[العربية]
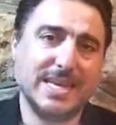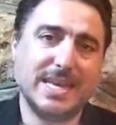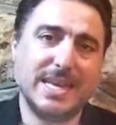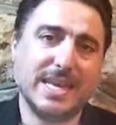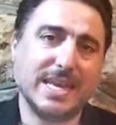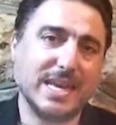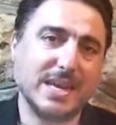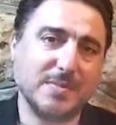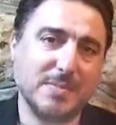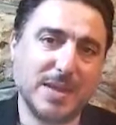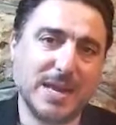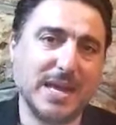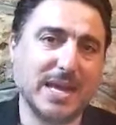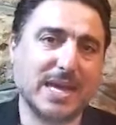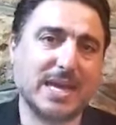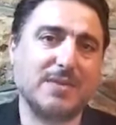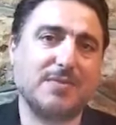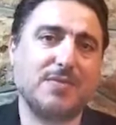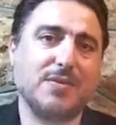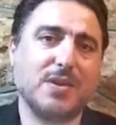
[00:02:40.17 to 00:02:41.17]
لكن
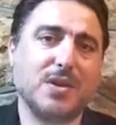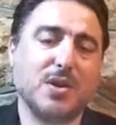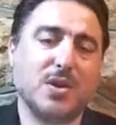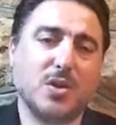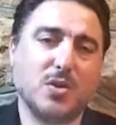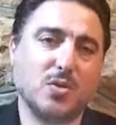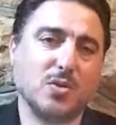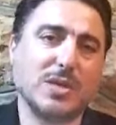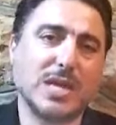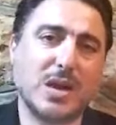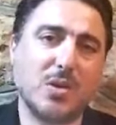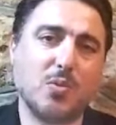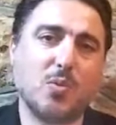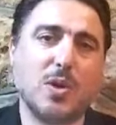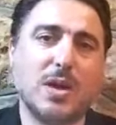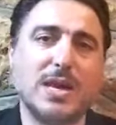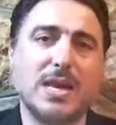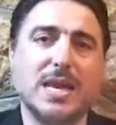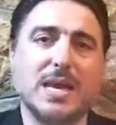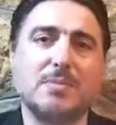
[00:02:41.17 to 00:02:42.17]
منعرف أنه
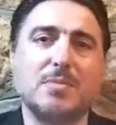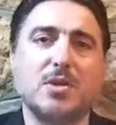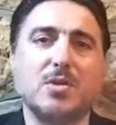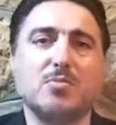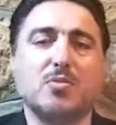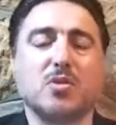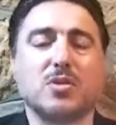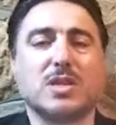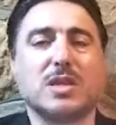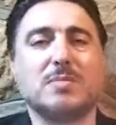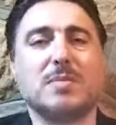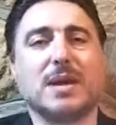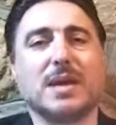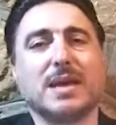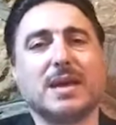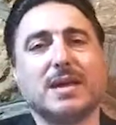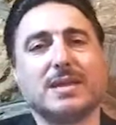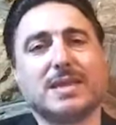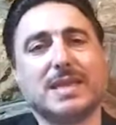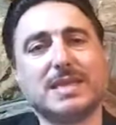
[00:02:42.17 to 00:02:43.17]
تحولنا من
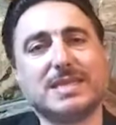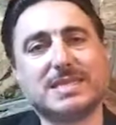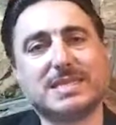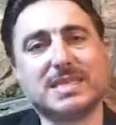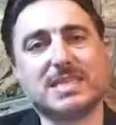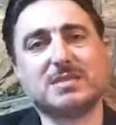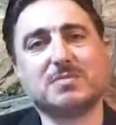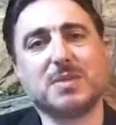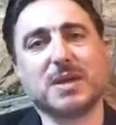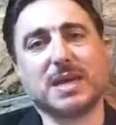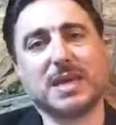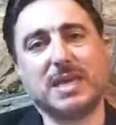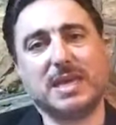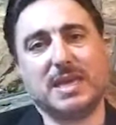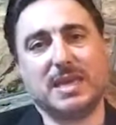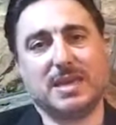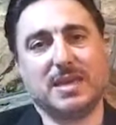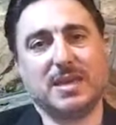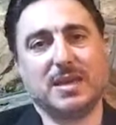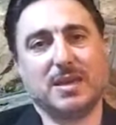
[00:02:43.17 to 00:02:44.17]
مؤتمرات
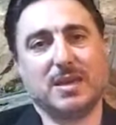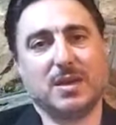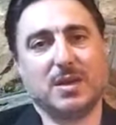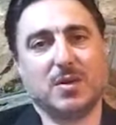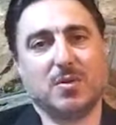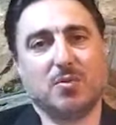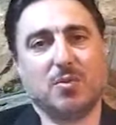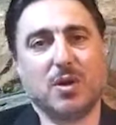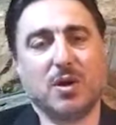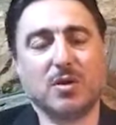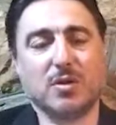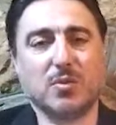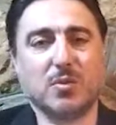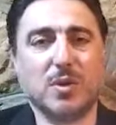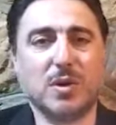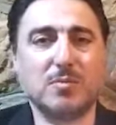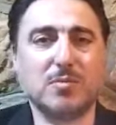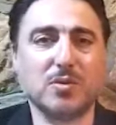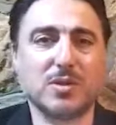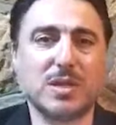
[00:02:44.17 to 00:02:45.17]
استثمارية
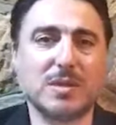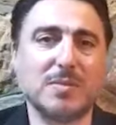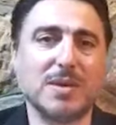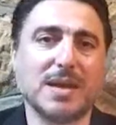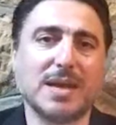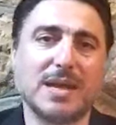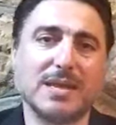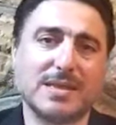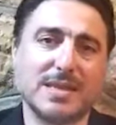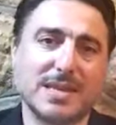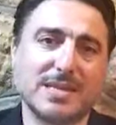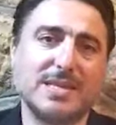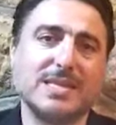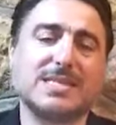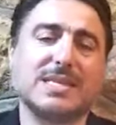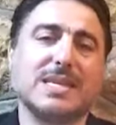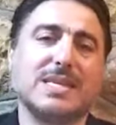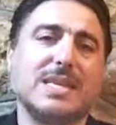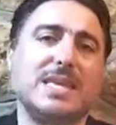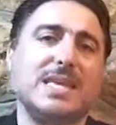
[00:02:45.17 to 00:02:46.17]
ومؤتمرات
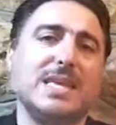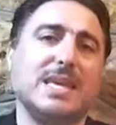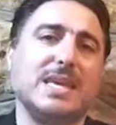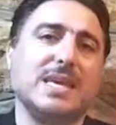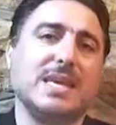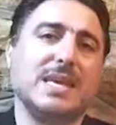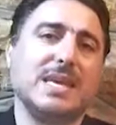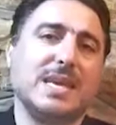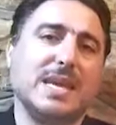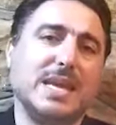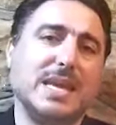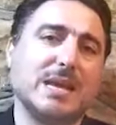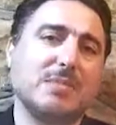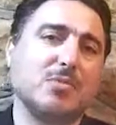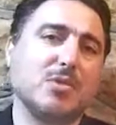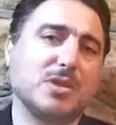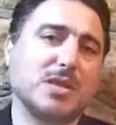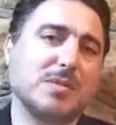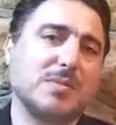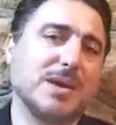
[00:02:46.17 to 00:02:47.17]
اقتصادية إلى
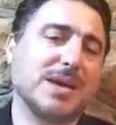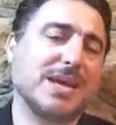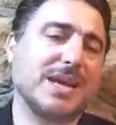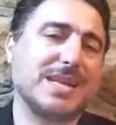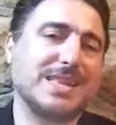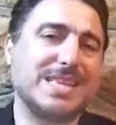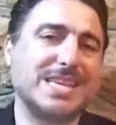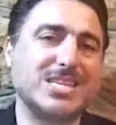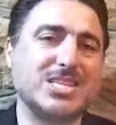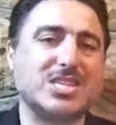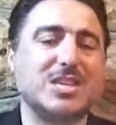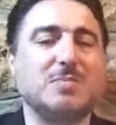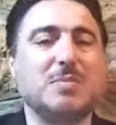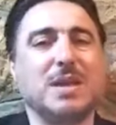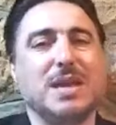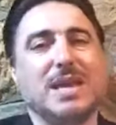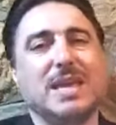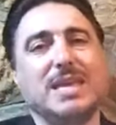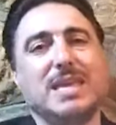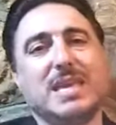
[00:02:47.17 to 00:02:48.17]
مؤتمرات
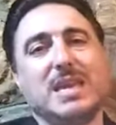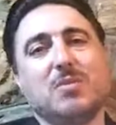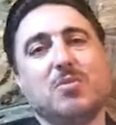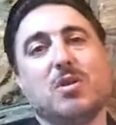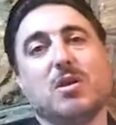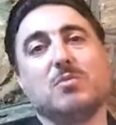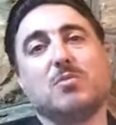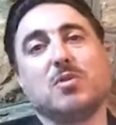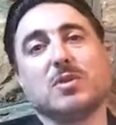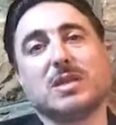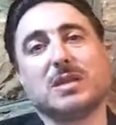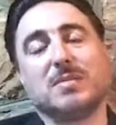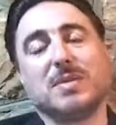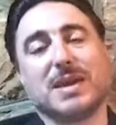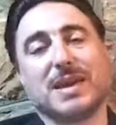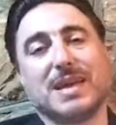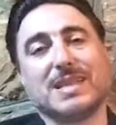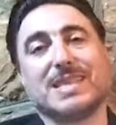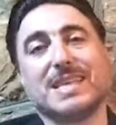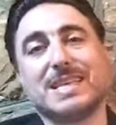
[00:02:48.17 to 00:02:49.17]
اجتماعية
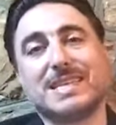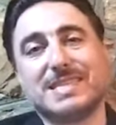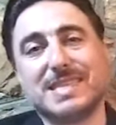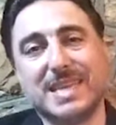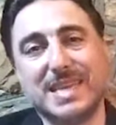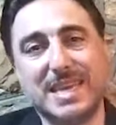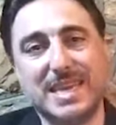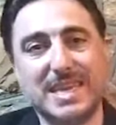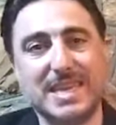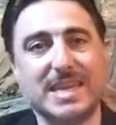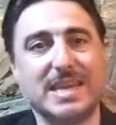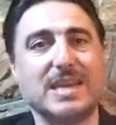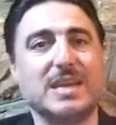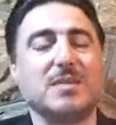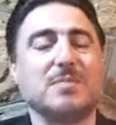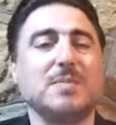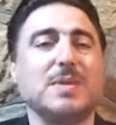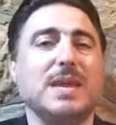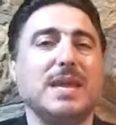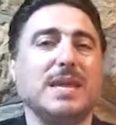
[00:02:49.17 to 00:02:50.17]
ومؤتمرات إنسانية إلى
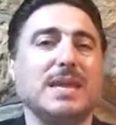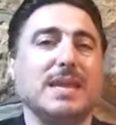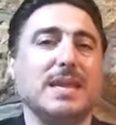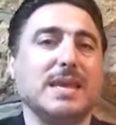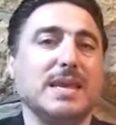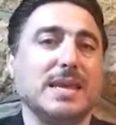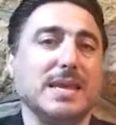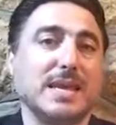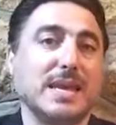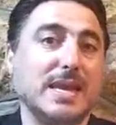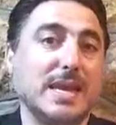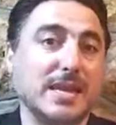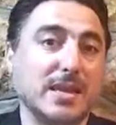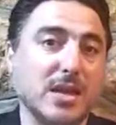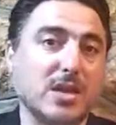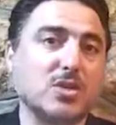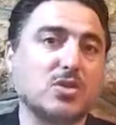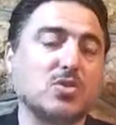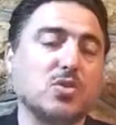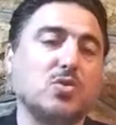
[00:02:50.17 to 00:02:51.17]
لبنان يعني
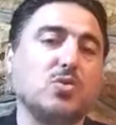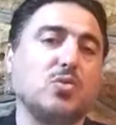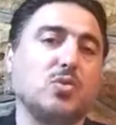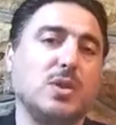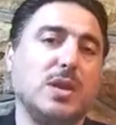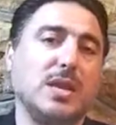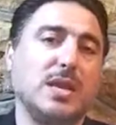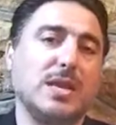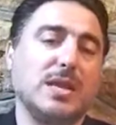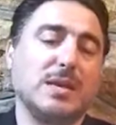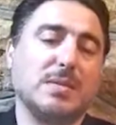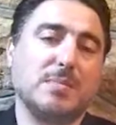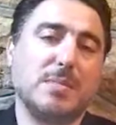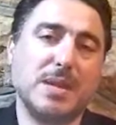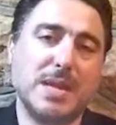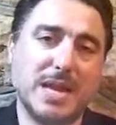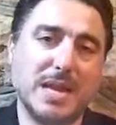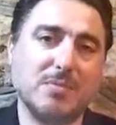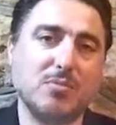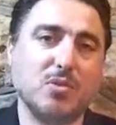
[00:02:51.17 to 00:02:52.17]
ضخ سيولة
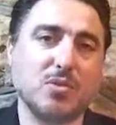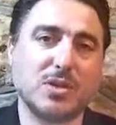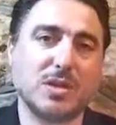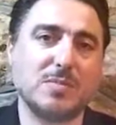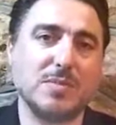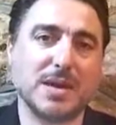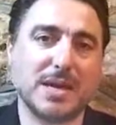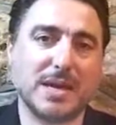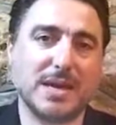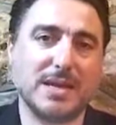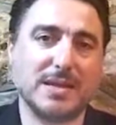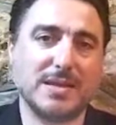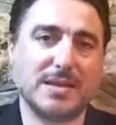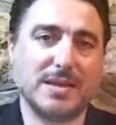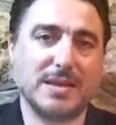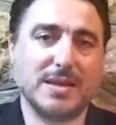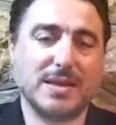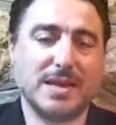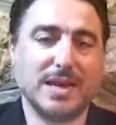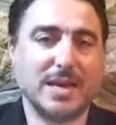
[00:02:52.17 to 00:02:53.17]
من هالمؤتمرات
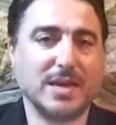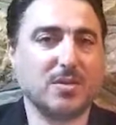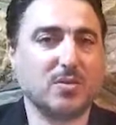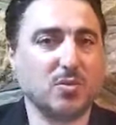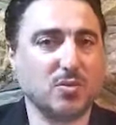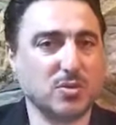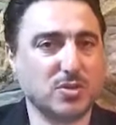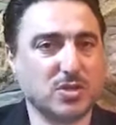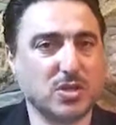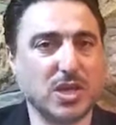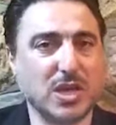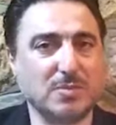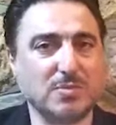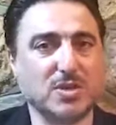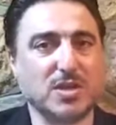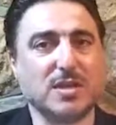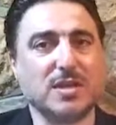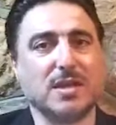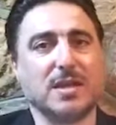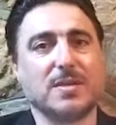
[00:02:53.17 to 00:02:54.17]
حيكون صعب
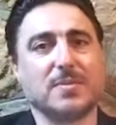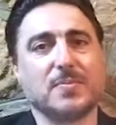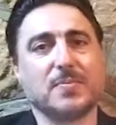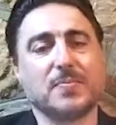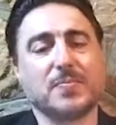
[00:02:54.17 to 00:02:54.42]
جدا